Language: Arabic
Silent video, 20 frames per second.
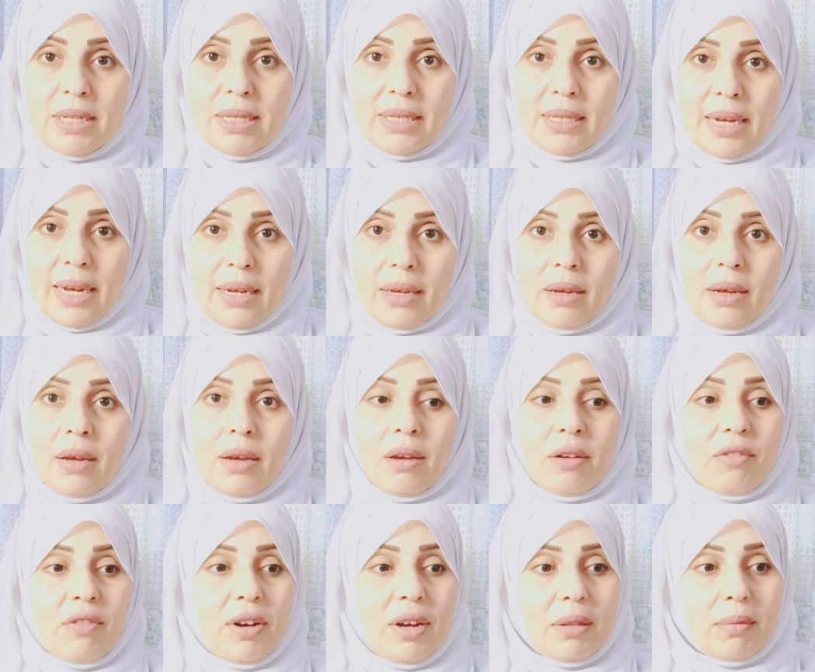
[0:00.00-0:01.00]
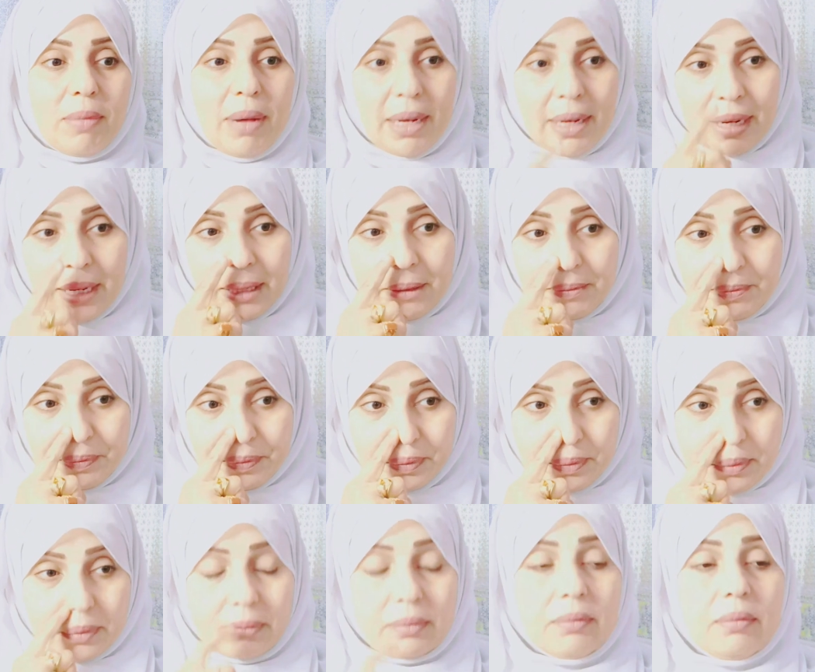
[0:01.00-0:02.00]
ازاي فاتمنى
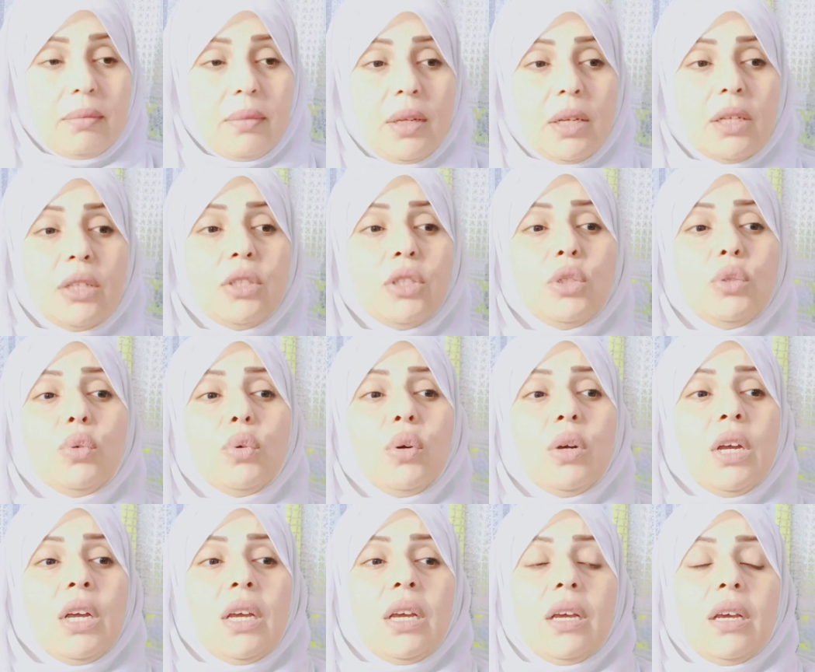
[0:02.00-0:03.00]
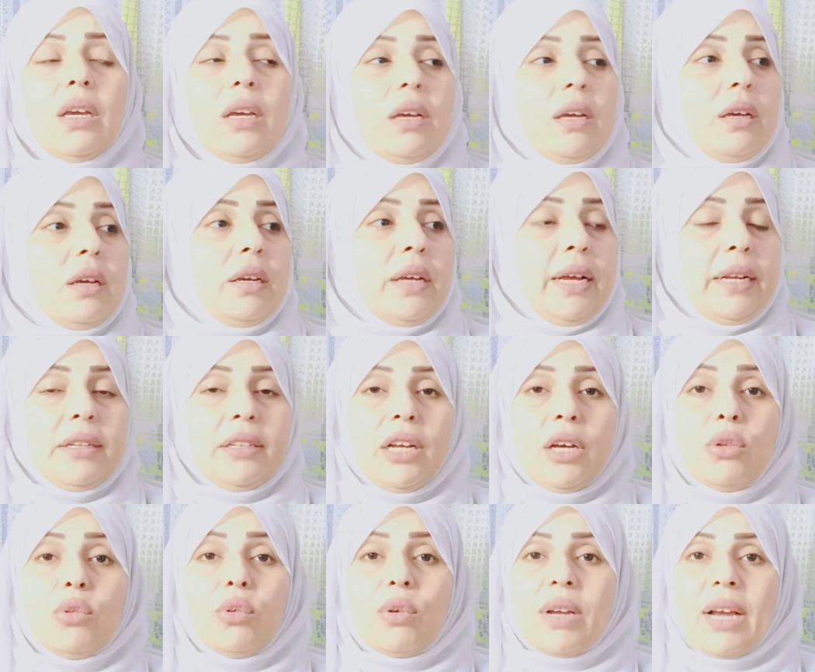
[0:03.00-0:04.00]
ان انتوا آه، يعني
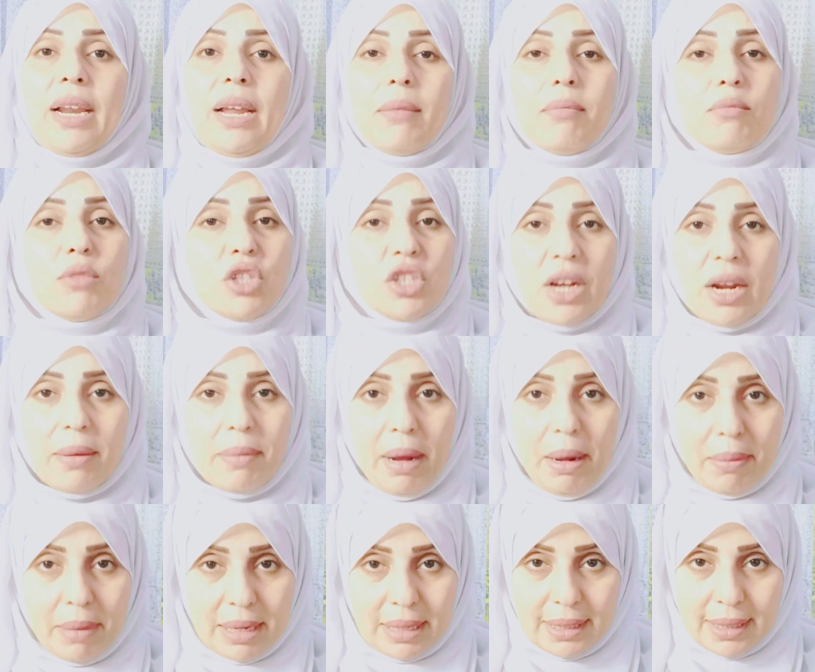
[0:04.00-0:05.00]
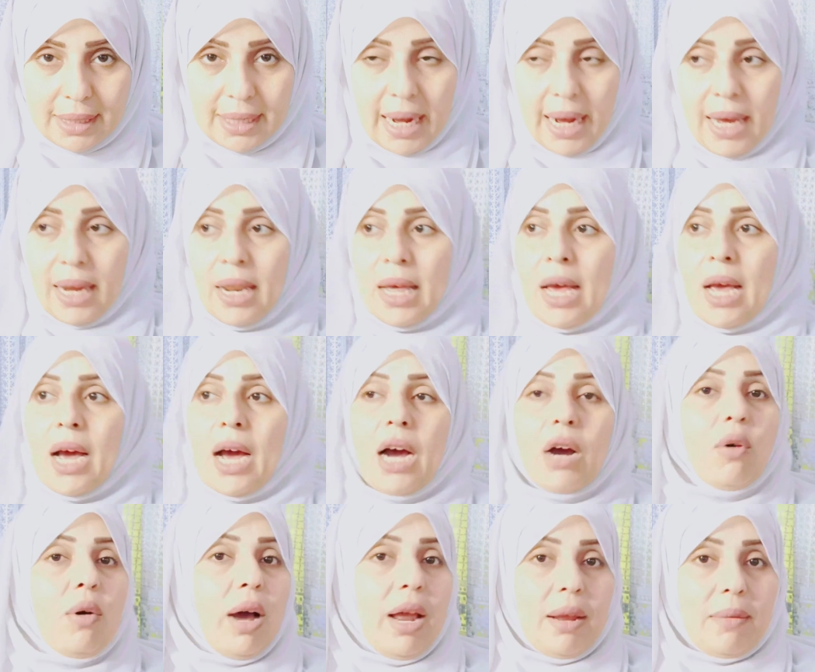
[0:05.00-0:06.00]
تاخدوا الكلام مش على محمل الزعل
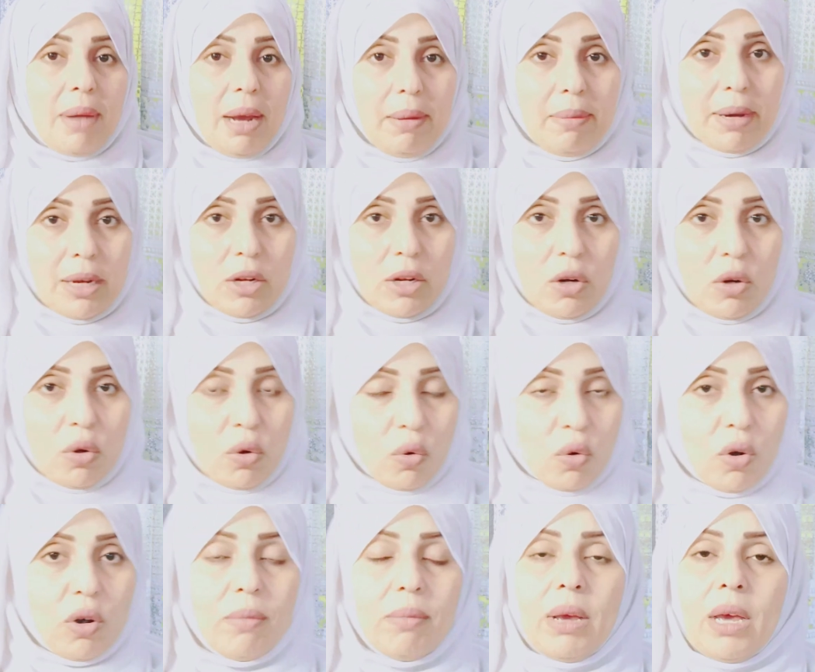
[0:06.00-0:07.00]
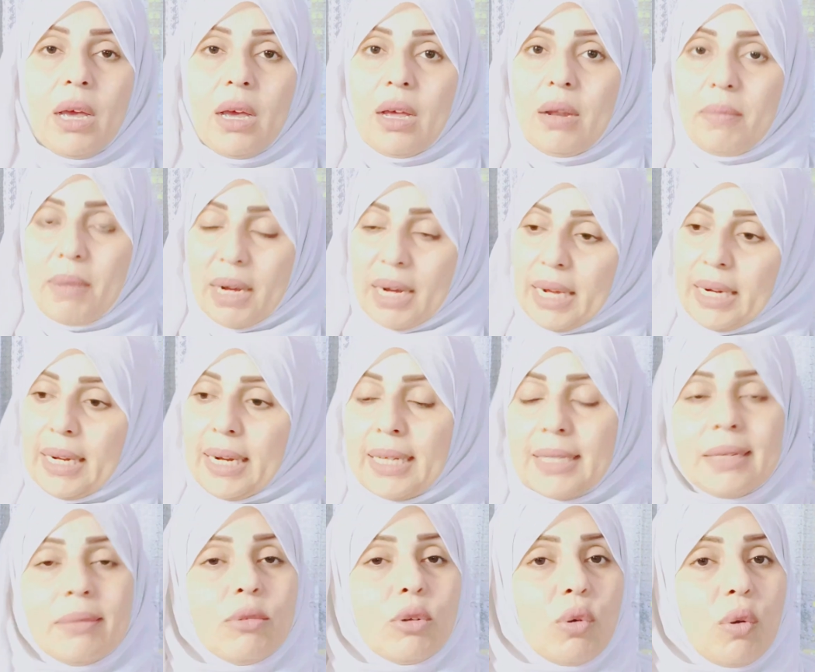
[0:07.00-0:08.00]
او على محمل الهجوم المكنه
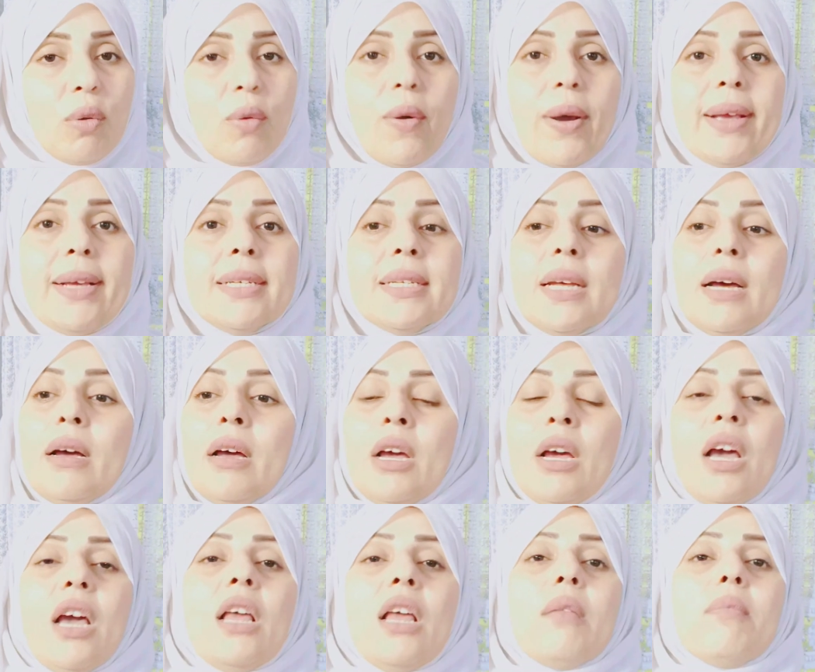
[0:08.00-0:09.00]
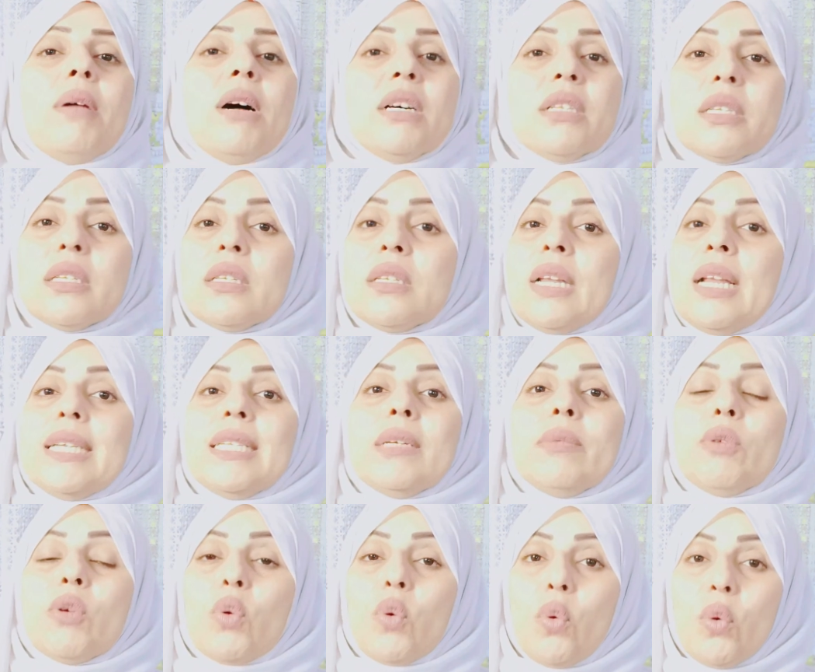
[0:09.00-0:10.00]
لازم تكون كويسه المقص
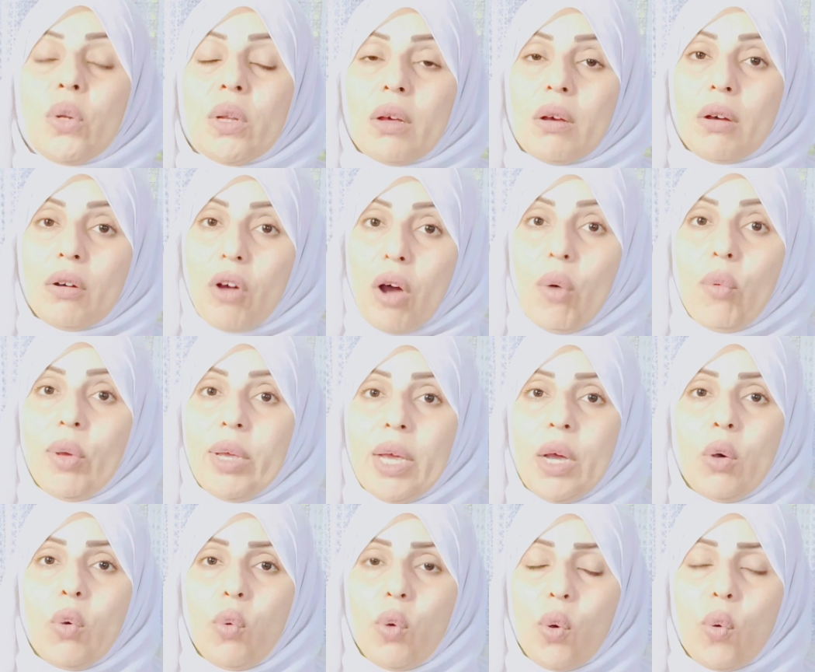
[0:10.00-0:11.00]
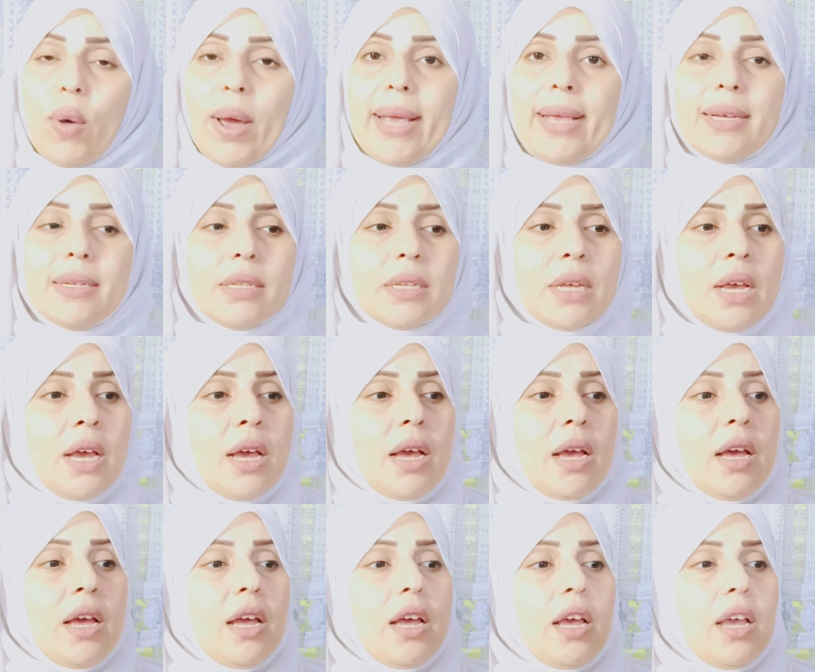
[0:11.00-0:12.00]
لازم يكون قوي وكويس
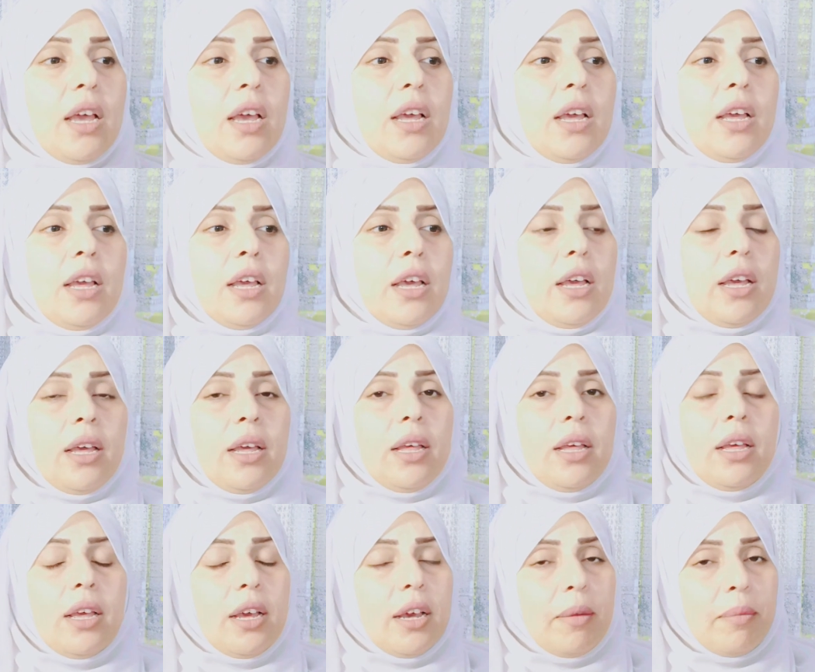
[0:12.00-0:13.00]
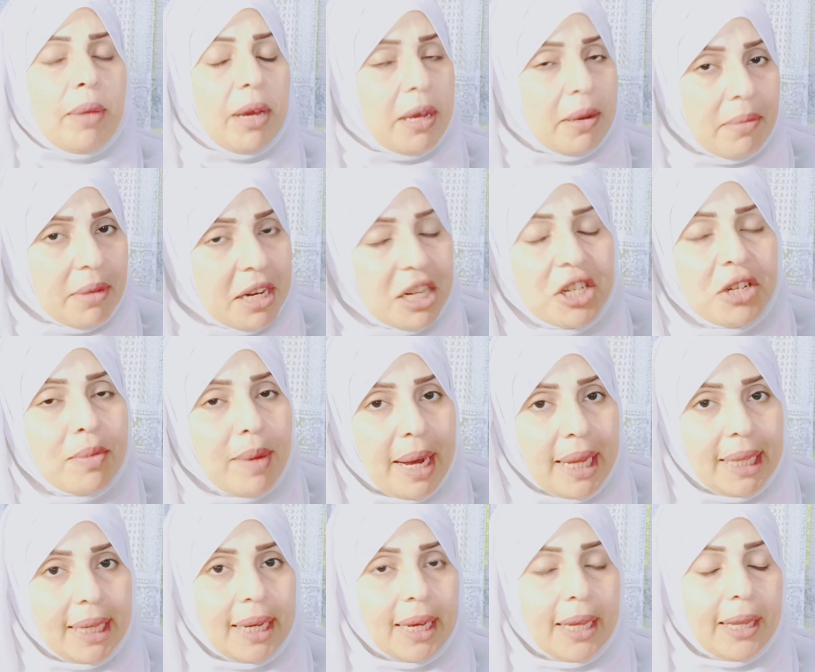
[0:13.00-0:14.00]
آه، ما يهمنيش
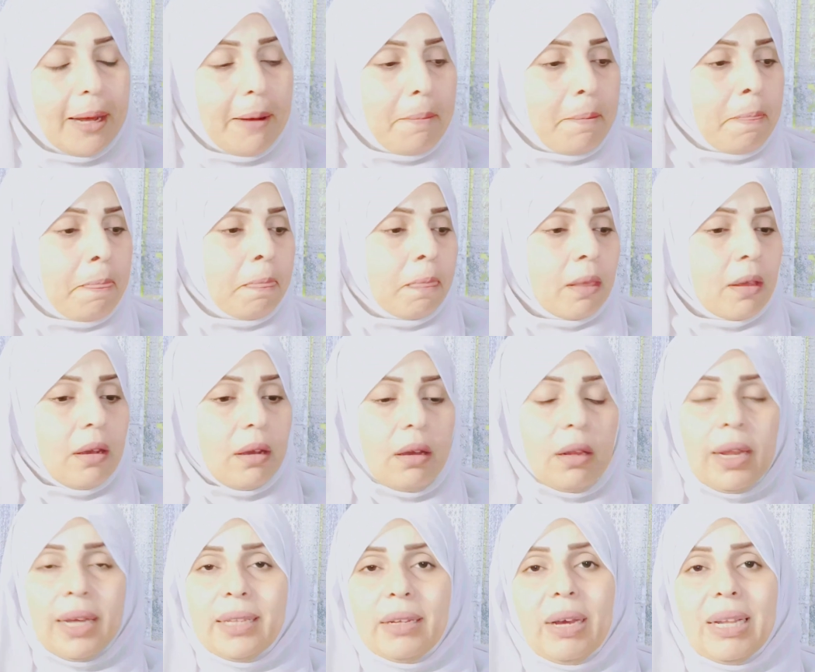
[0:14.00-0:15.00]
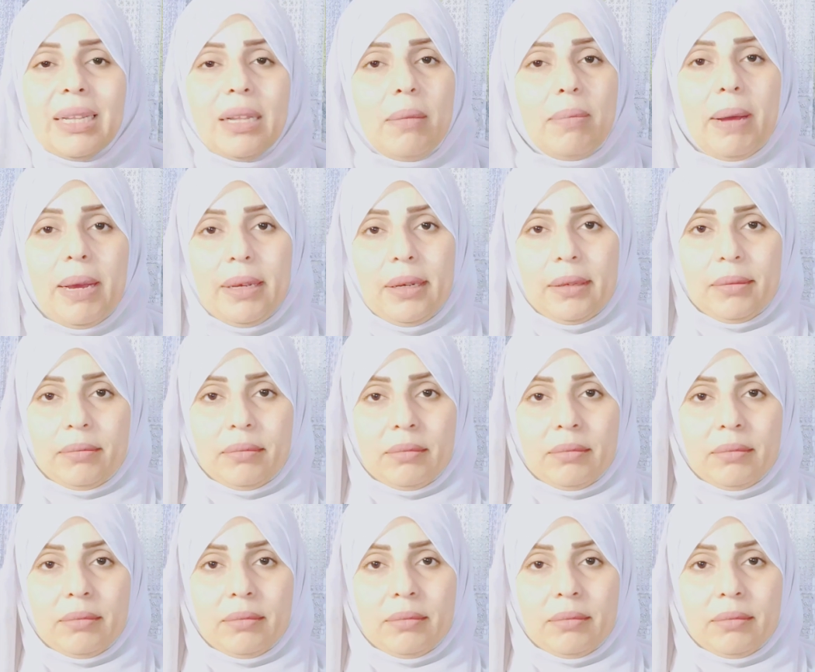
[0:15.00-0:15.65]
بعد كده الادوات الباقيه